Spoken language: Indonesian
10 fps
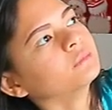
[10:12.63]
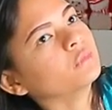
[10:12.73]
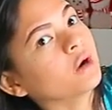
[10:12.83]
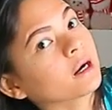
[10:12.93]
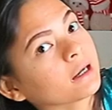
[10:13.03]

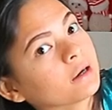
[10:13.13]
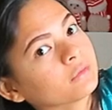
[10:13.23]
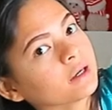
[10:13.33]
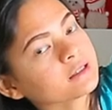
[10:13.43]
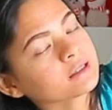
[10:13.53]
Buang
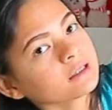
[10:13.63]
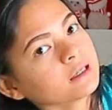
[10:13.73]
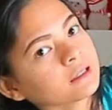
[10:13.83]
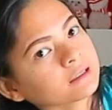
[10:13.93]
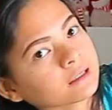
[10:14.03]
nafas,
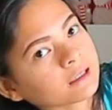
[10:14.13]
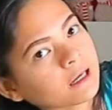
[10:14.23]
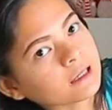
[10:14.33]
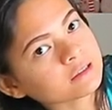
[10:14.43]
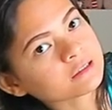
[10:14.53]

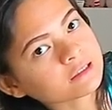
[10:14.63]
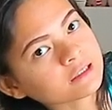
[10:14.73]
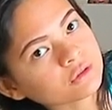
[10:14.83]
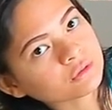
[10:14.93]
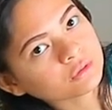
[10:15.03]
tekan
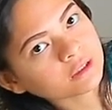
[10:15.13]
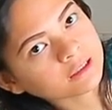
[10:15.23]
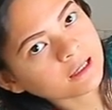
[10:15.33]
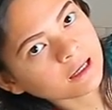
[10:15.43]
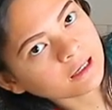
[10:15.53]
siku ke
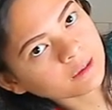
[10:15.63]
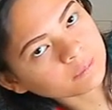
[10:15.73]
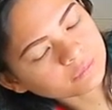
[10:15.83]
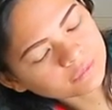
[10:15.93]
dalam.